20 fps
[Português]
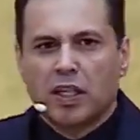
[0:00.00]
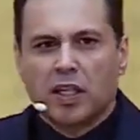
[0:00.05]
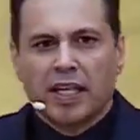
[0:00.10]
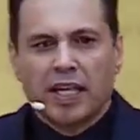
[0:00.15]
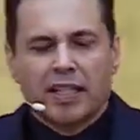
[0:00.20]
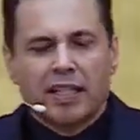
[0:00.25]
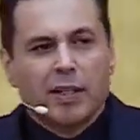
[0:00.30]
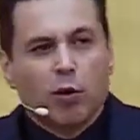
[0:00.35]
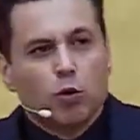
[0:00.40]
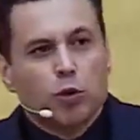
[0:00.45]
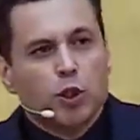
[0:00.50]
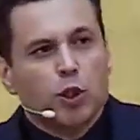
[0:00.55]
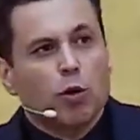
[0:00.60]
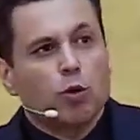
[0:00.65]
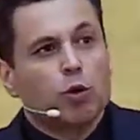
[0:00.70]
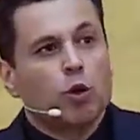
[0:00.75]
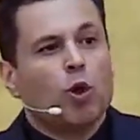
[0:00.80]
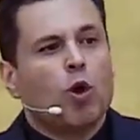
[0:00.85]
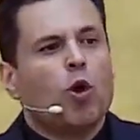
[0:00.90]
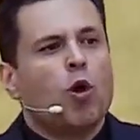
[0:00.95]
quer ter o
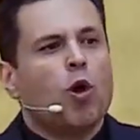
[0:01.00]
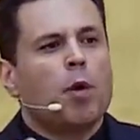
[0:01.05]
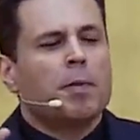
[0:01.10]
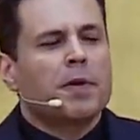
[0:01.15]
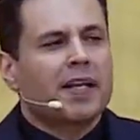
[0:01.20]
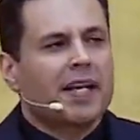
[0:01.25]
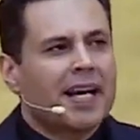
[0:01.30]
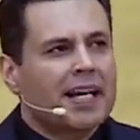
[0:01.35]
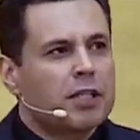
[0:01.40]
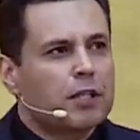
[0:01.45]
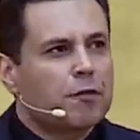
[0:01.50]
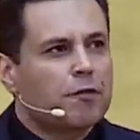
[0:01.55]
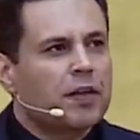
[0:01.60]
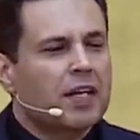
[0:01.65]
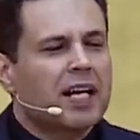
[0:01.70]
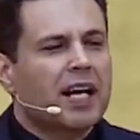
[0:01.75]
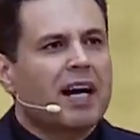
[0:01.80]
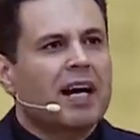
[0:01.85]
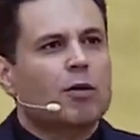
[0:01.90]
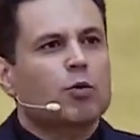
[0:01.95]
seu nome, quer
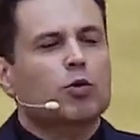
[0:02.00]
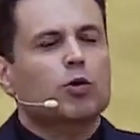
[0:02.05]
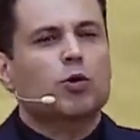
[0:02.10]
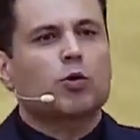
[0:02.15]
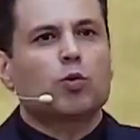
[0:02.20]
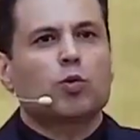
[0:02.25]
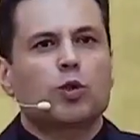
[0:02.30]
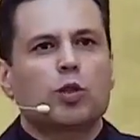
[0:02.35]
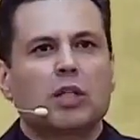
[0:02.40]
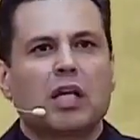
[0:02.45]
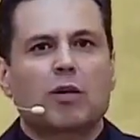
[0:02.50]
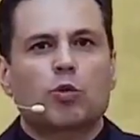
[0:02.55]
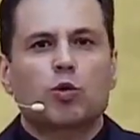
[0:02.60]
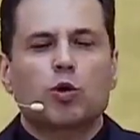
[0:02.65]
edificar o, o,